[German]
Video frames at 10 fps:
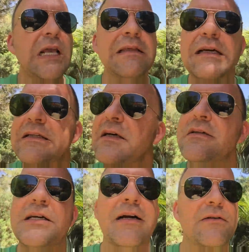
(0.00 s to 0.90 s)
Dann sagt der,
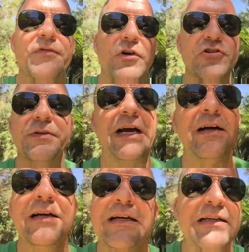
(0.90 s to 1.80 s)
der Frosch wieder,
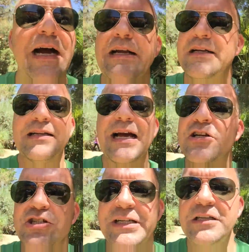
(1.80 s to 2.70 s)
nein,
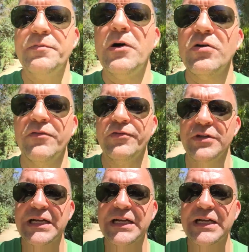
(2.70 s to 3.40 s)
ganz schlechtes Bauchgefühl.